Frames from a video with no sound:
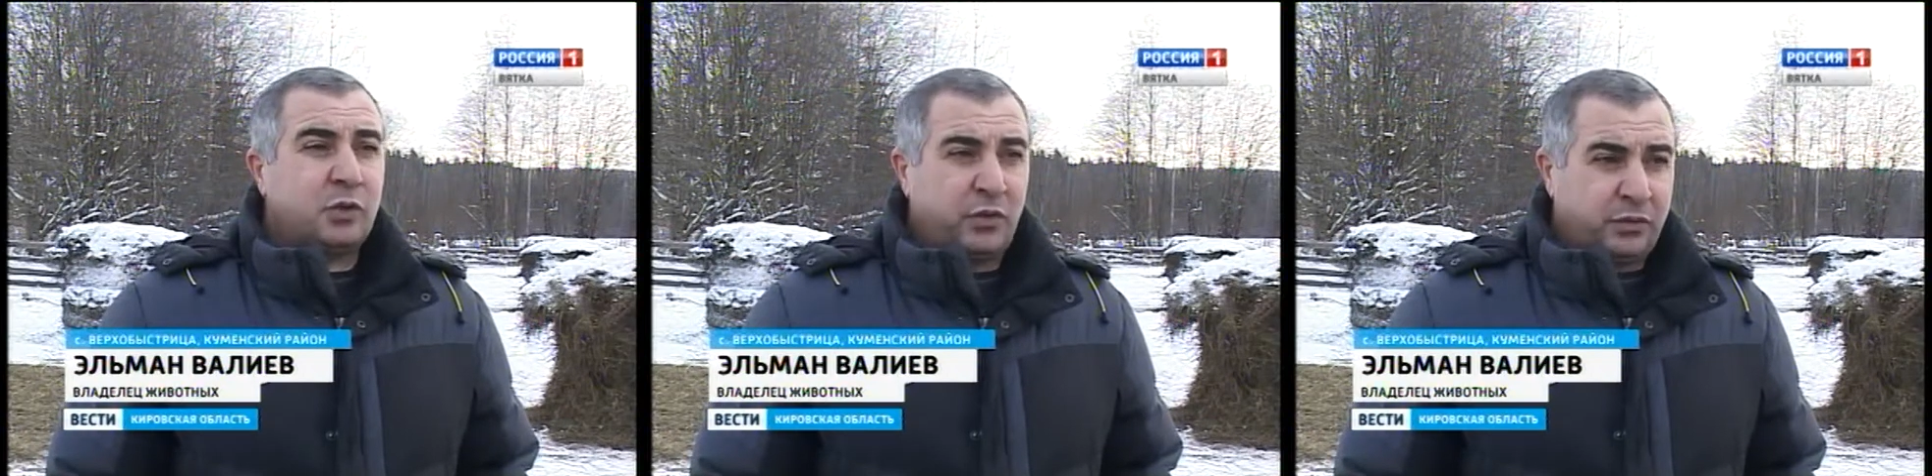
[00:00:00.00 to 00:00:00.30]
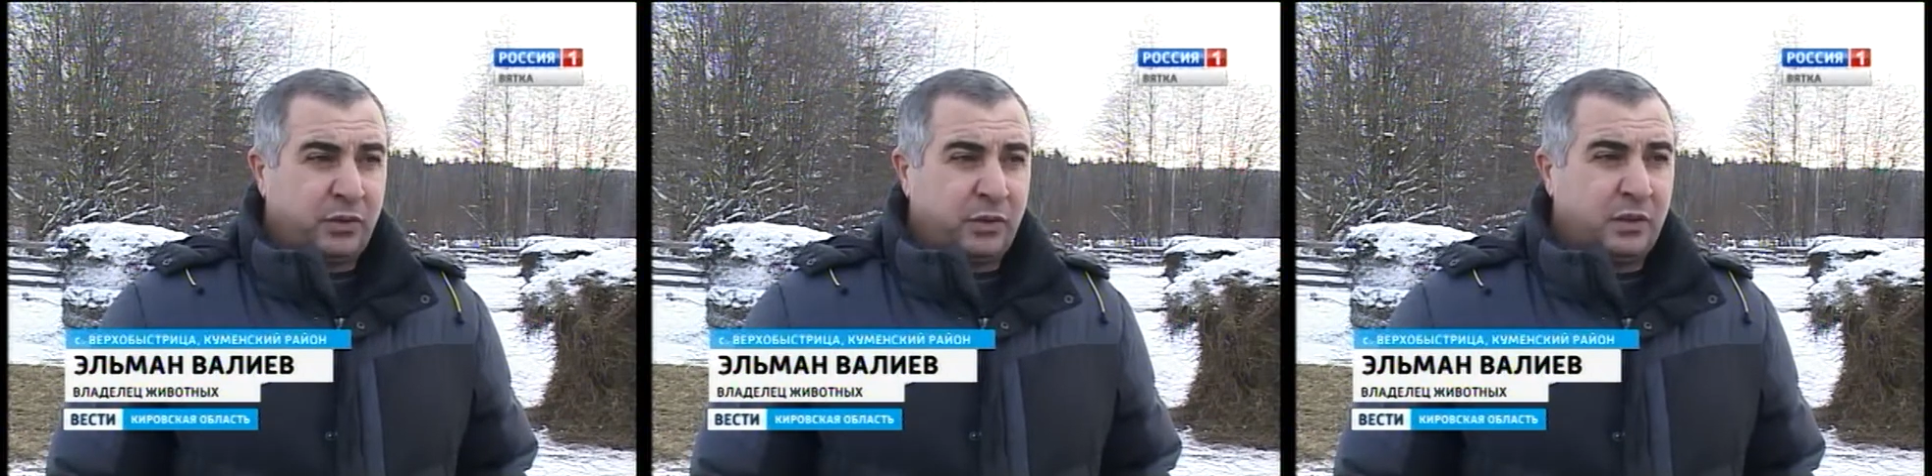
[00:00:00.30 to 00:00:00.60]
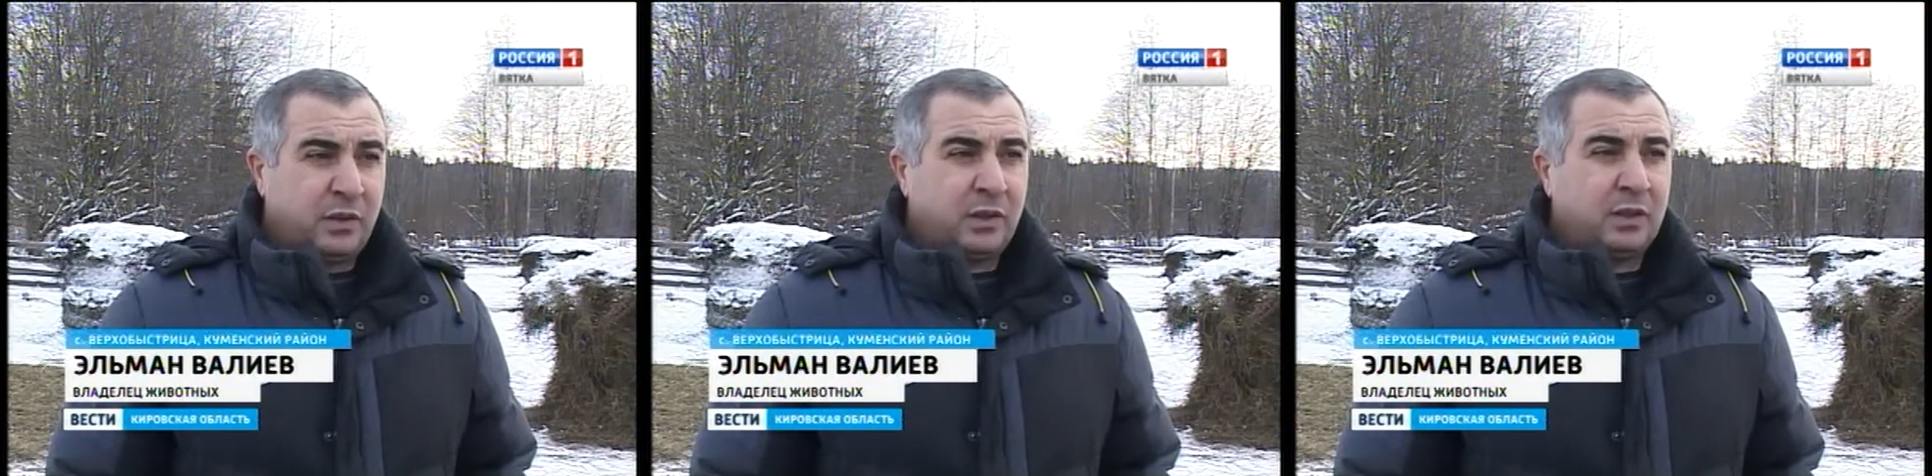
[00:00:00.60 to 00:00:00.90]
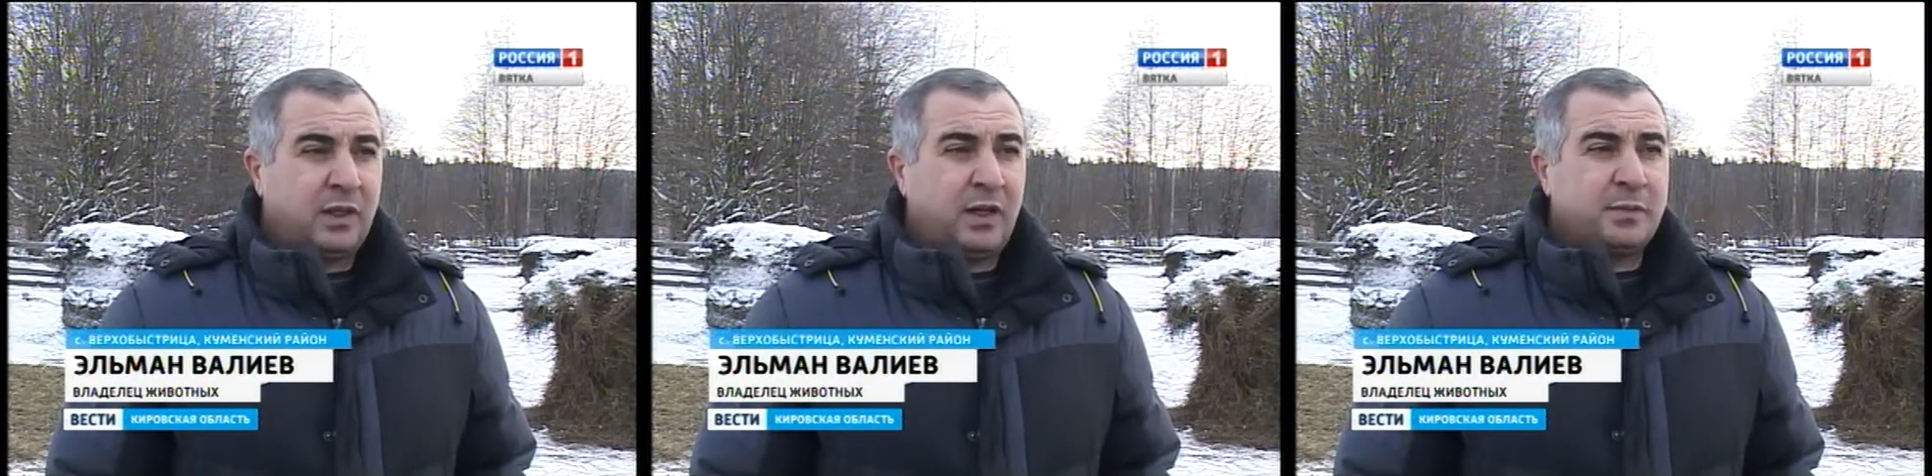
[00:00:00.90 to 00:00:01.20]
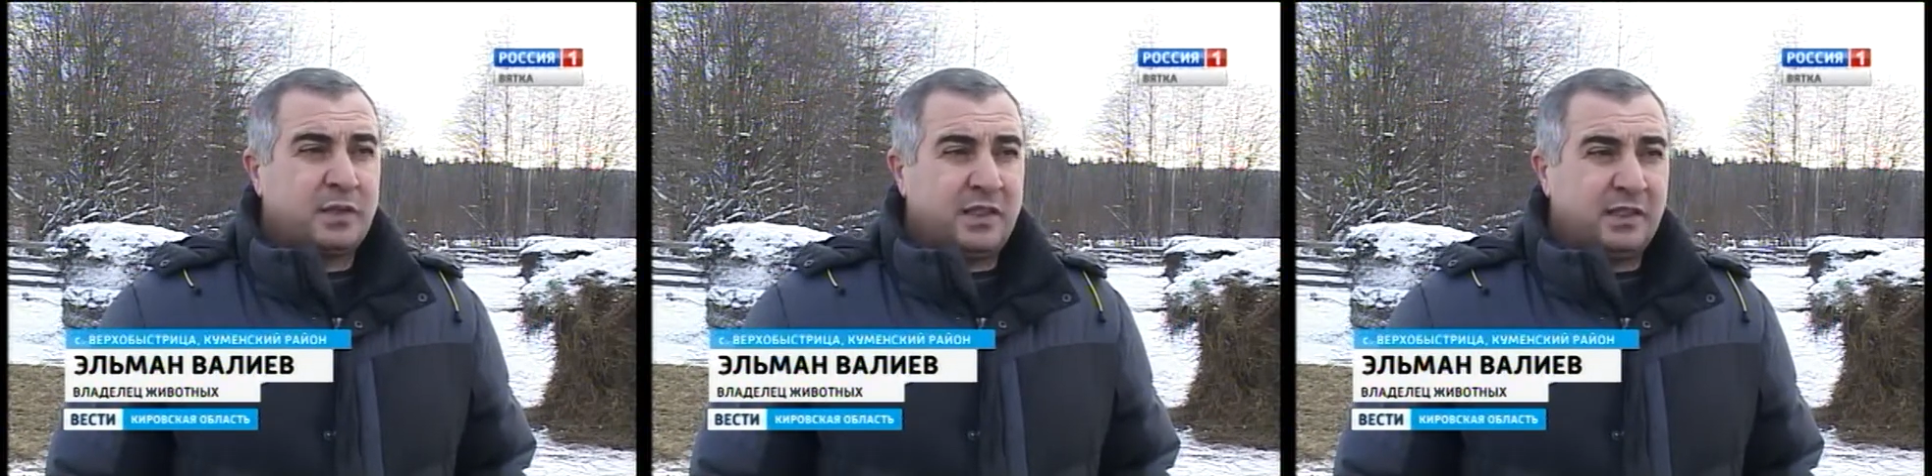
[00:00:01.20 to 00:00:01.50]
кровь
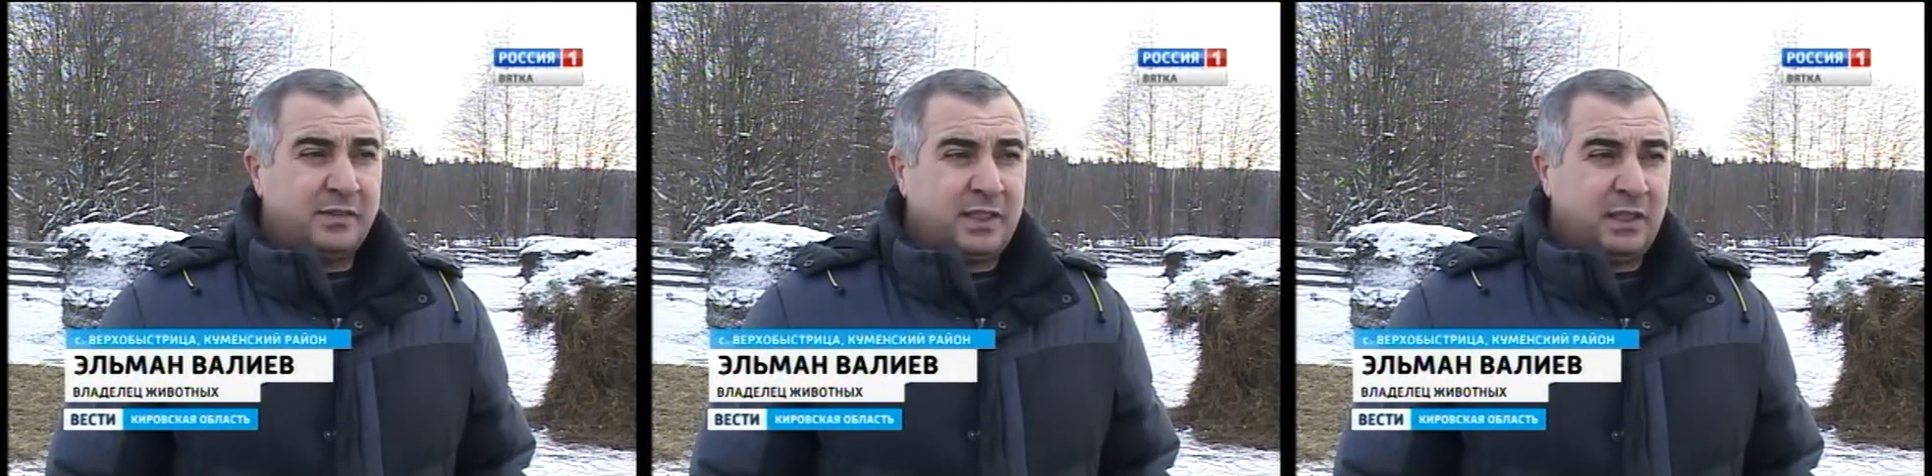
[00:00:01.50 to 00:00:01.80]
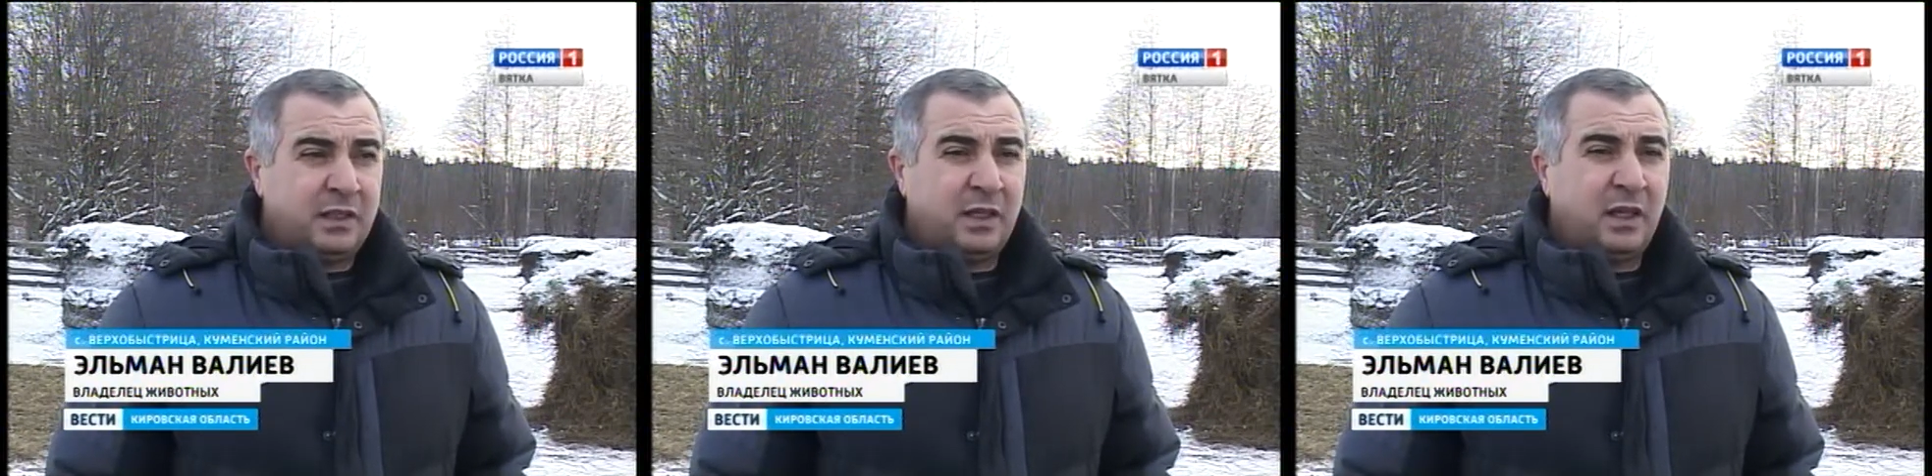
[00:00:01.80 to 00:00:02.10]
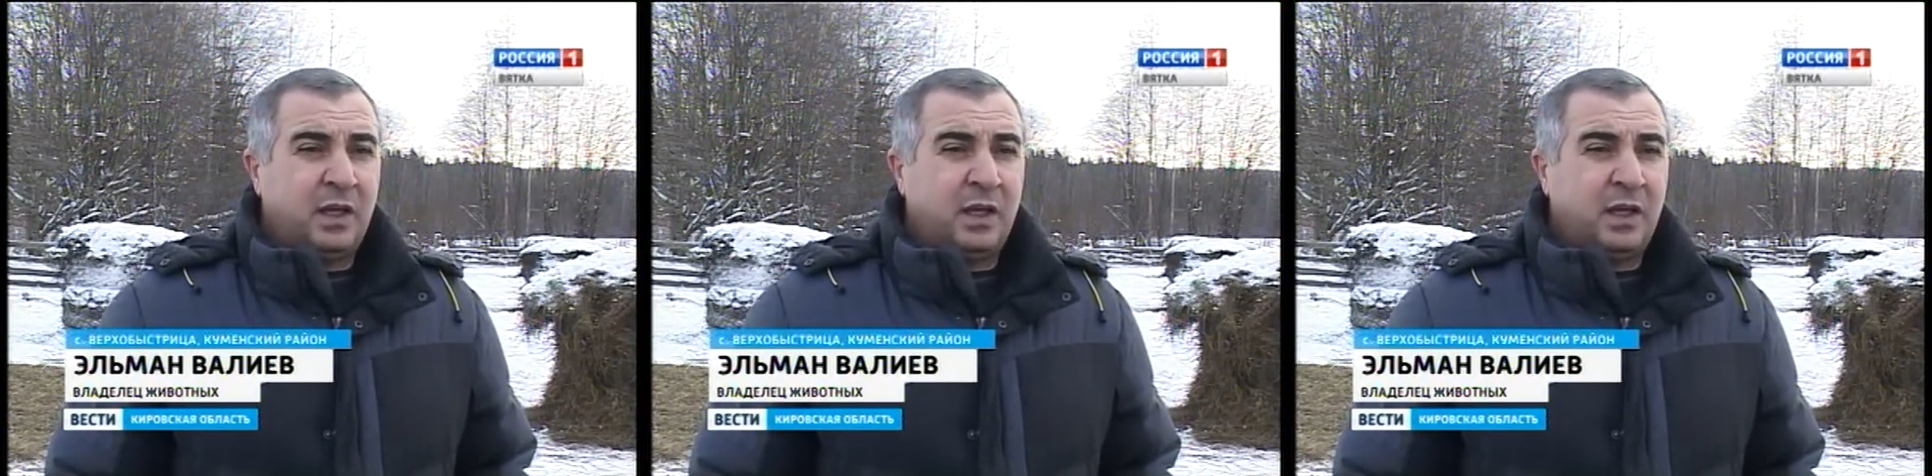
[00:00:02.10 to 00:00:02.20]
обследовали,